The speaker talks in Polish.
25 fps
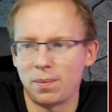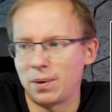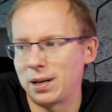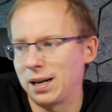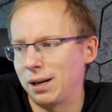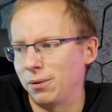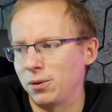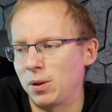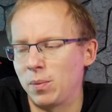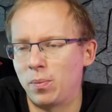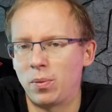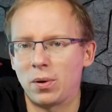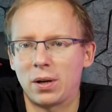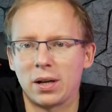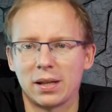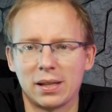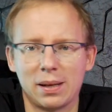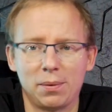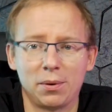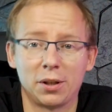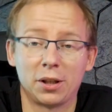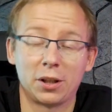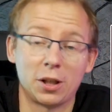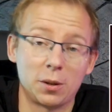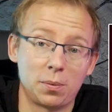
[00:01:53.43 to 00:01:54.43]
Klaudii
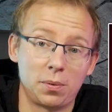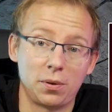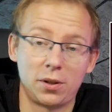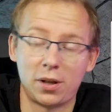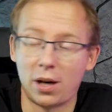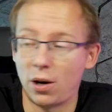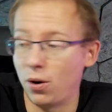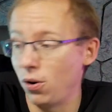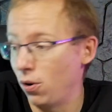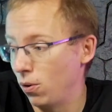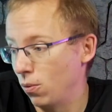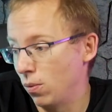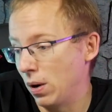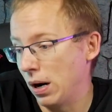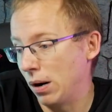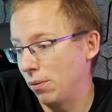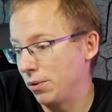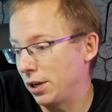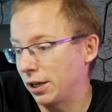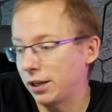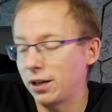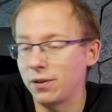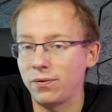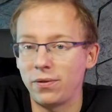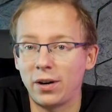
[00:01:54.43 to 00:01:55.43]
pokazała, ona też też powiedziała, o wow,
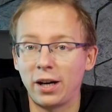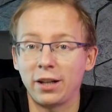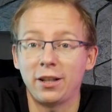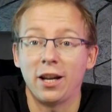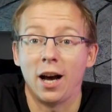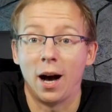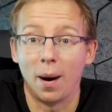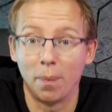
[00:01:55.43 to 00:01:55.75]
jakie fajne,